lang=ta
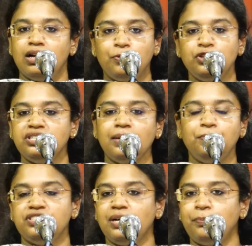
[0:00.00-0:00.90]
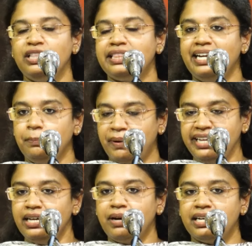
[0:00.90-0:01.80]
புதுசாக புதுசாக போய் தேடி
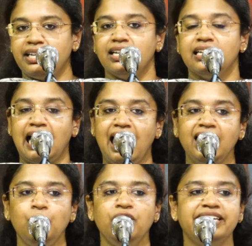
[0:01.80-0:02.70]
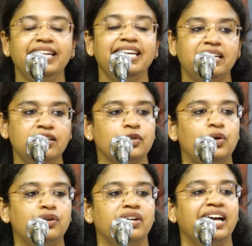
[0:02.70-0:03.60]
படிக்க மாட்டீங்க நாங்கள் உங்ககிட்ட என்ன
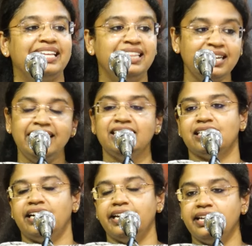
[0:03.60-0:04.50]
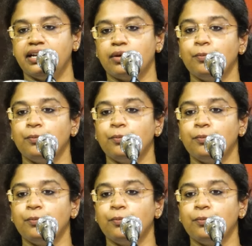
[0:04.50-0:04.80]
சொல்கிறோன்னா எதிர்நீச்சல் அடிங்க